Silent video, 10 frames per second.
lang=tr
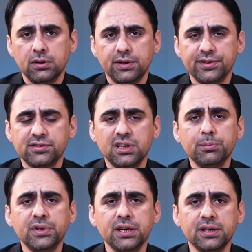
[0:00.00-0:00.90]
İslam
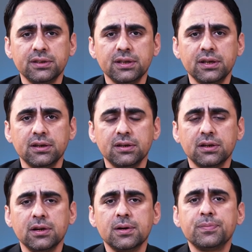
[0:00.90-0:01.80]
dininde
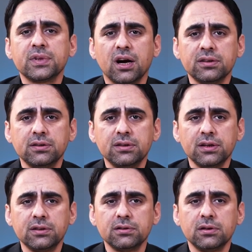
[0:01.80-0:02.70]

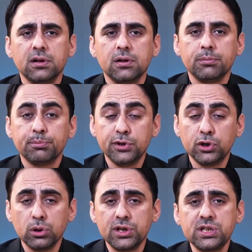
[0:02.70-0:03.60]
kadınların
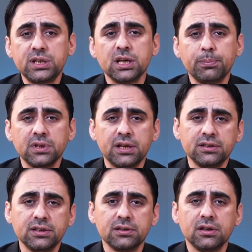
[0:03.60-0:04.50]
biyolojik
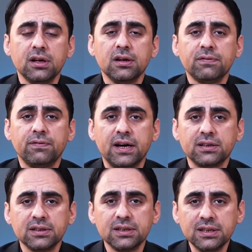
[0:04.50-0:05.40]
yapılarının
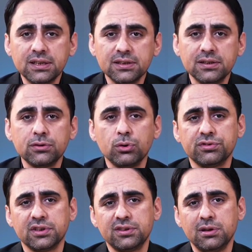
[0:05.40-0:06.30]
farklılığının
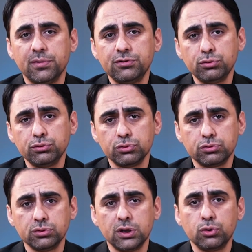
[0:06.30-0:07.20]
gözetilmesi
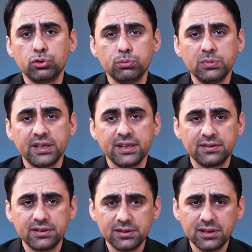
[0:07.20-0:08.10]
hususunda hükümler
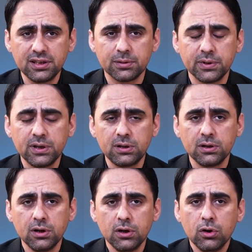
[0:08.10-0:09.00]
getirdiği gibi
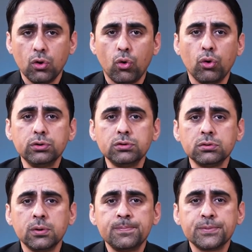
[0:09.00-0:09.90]

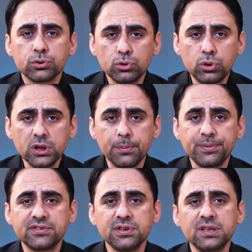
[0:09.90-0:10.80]
onun ruh
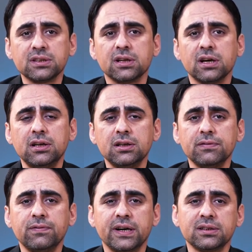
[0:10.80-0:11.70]
yapısının da
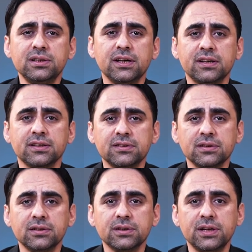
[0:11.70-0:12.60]
farklı
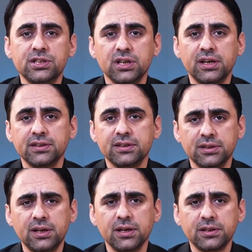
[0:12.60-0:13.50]
yaratıldığına işaret
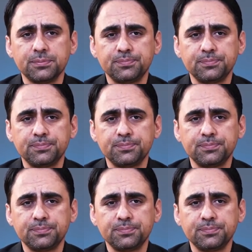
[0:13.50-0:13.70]
ederek